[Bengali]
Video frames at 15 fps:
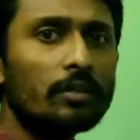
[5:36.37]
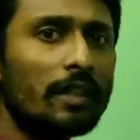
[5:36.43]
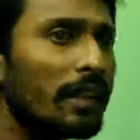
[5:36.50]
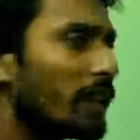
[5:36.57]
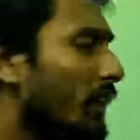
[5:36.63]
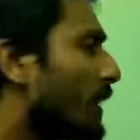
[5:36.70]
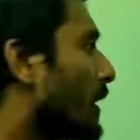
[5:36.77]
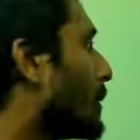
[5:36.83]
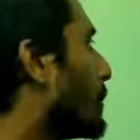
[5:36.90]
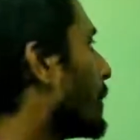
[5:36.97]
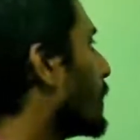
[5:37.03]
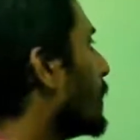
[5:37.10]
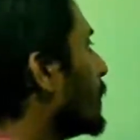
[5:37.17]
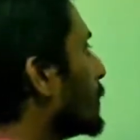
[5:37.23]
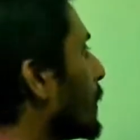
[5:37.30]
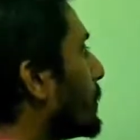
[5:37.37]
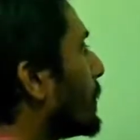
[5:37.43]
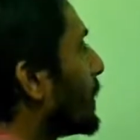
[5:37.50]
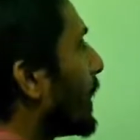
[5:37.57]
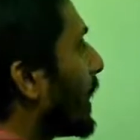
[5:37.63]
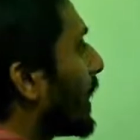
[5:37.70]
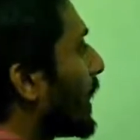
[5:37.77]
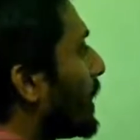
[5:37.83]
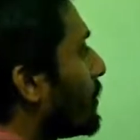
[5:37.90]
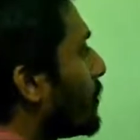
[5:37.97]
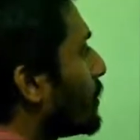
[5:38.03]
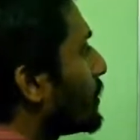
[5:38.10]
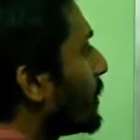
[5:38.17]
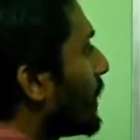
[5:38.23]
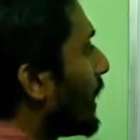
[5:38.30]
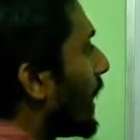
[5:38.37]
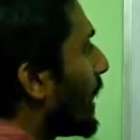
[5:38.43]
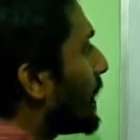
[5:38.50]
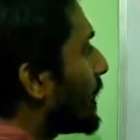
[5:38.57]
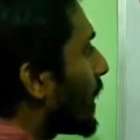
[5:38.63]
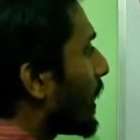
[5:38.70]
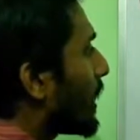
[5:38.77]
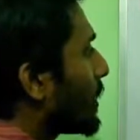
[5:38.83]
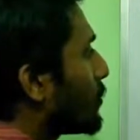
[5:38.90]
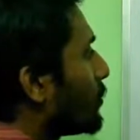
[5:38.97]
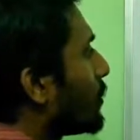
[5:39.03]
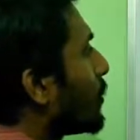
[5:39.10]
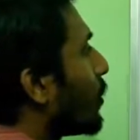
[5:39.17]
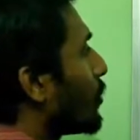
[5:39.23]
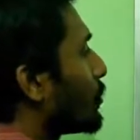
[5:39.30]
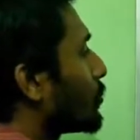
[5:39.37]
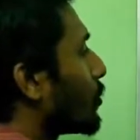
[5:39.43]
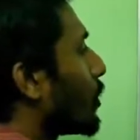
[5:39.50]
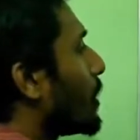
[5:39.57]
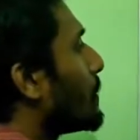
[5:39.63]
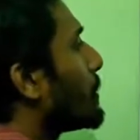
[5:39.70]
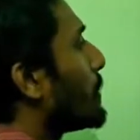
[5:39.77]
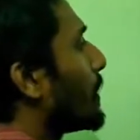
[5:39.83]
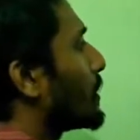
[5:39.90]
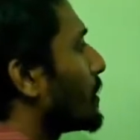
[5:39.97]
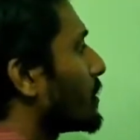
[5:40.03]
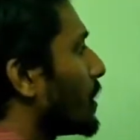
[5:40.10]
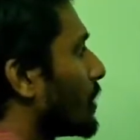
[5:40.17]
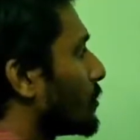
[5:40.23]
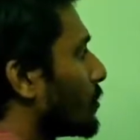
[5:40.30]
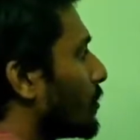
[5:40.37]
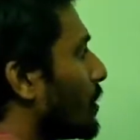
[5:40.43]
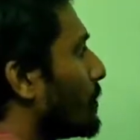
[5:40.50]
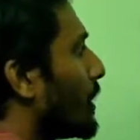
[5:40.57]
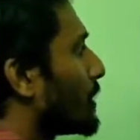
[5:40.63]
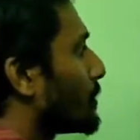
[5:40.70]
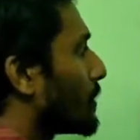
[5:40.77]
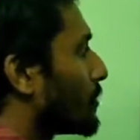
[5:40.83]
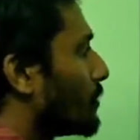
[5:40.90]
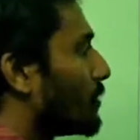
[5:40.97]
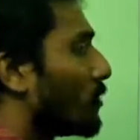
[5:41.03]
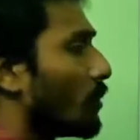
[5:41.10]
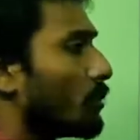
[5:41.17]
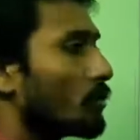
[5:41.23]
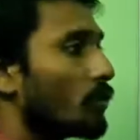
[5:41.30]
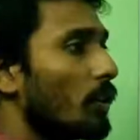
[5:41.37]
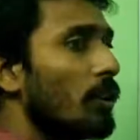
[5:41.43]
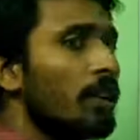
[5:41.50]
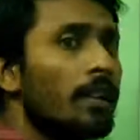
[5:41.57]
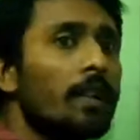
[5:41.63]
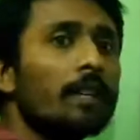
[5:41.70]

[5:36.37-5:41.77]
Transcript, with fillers: জানা নেই আমার তার মানে এখানে বলেছে এই টাকাটা যদি খরচ করা হয় মানে পাঁচ হাজার সাতশো করে পাঁচ মাস যদি খরচ করে